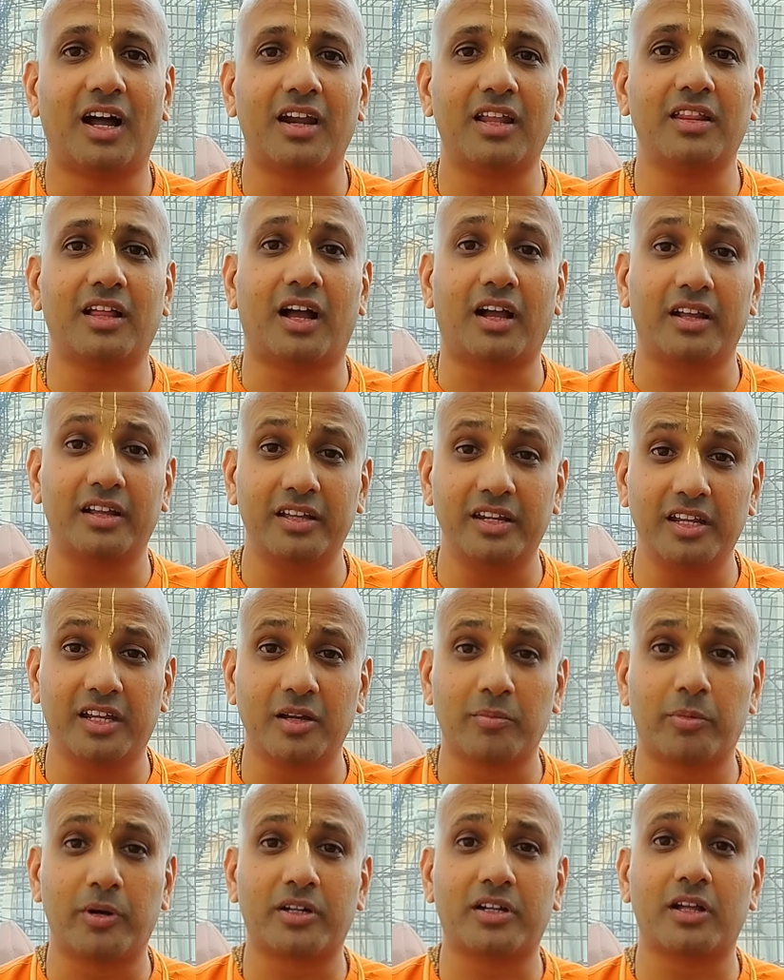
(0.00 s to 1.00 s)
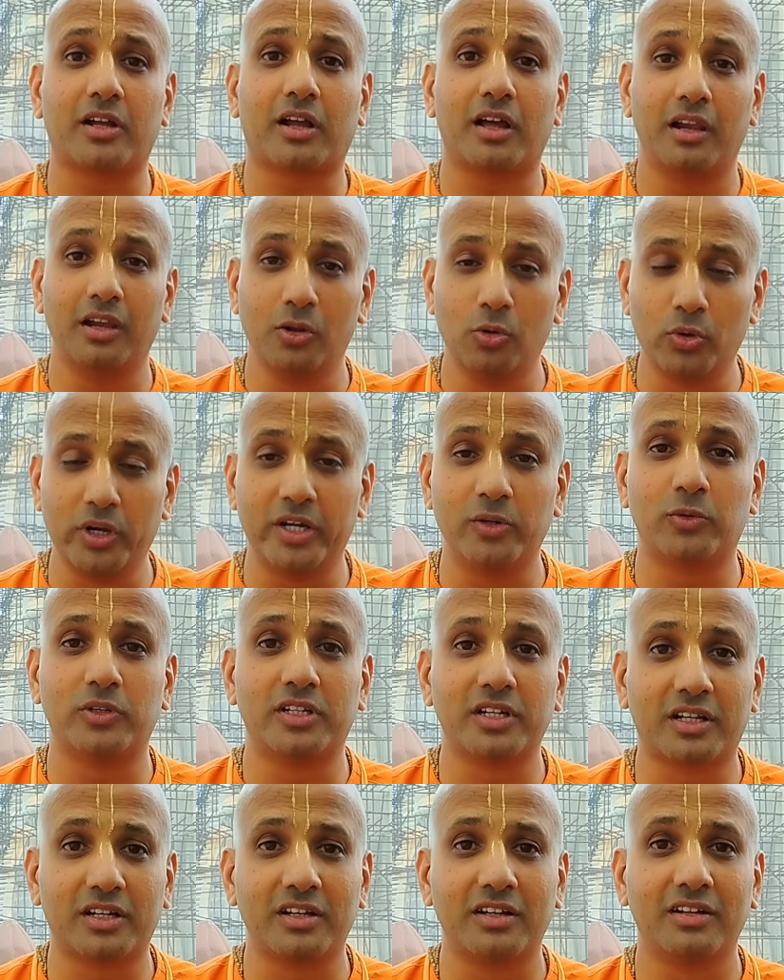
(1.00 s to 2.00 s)
அல்லது அங்கீகரிக்கப்பட்ட கல்லூரின்னு
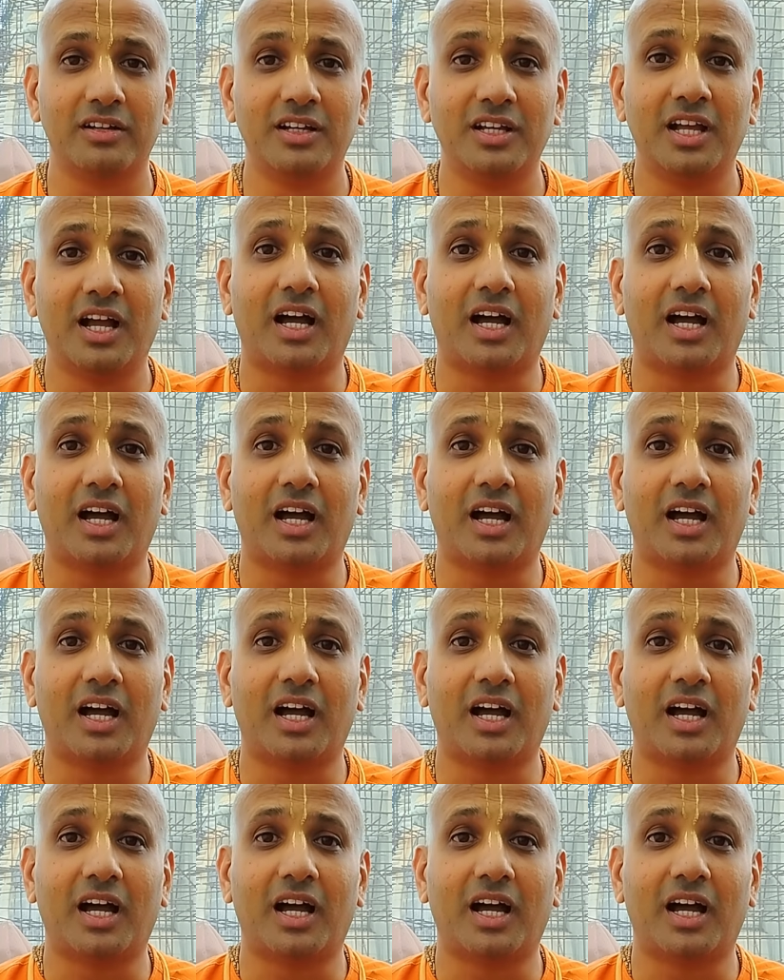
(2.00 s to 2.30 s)
ஒன்று இருக்குது